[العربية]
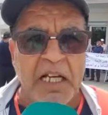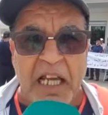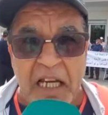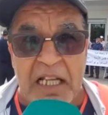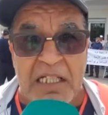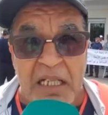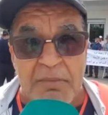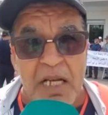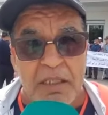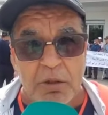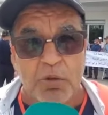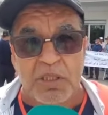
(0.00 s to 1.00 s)
كاين الناس اللي
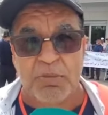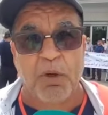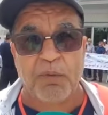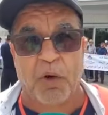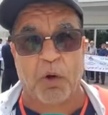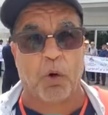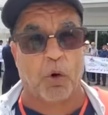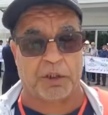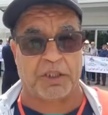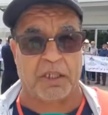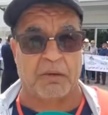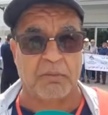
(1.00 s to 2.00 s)
ماتت وسمحوا بالحقوق
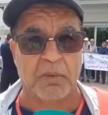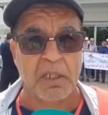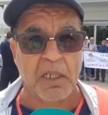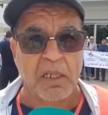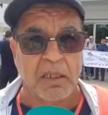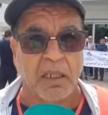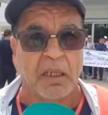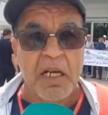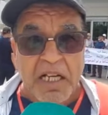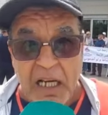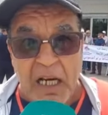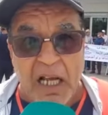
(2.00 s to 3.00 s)
ديالهم
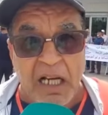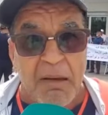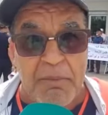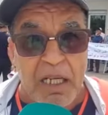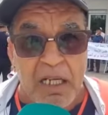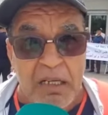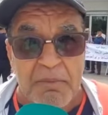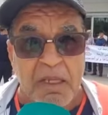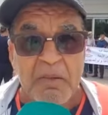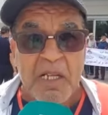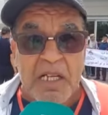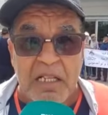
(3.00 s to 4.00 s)
كاين الارامل اللي
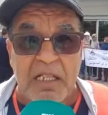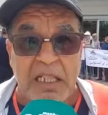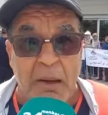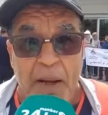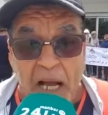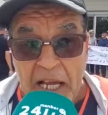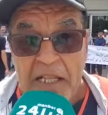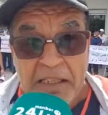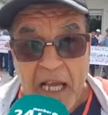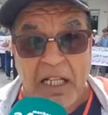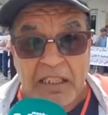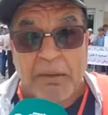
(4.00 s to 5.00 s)
اللي دابا
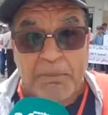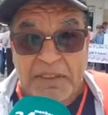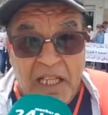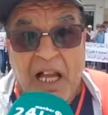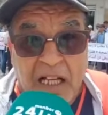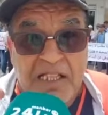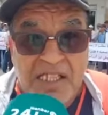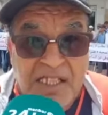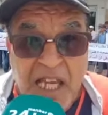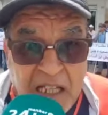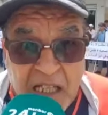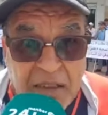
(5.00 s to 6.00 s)
عندها بطاقه
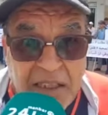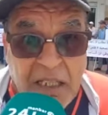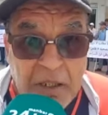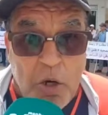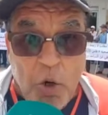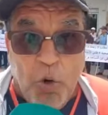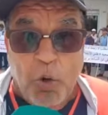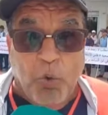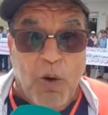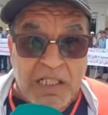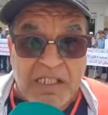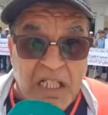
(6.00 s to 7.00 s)
السير ديال
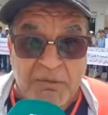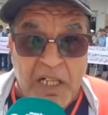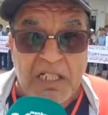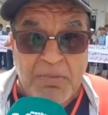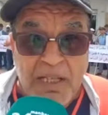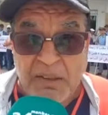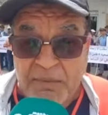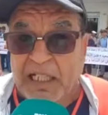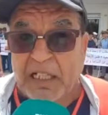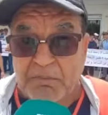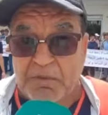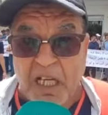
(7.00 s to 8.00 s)
الوان سيف ديال شمادي
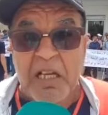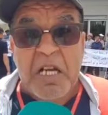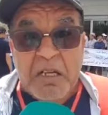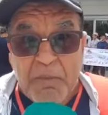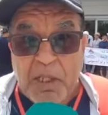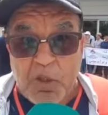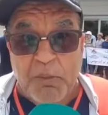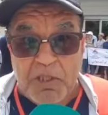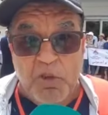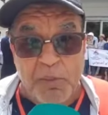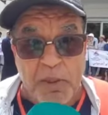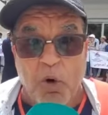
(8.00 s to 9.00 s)
كتمشي محسوبه
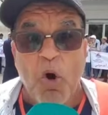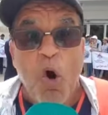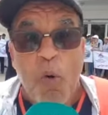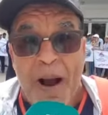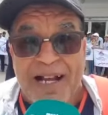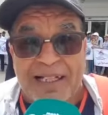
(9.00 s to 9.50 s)
شومينو وما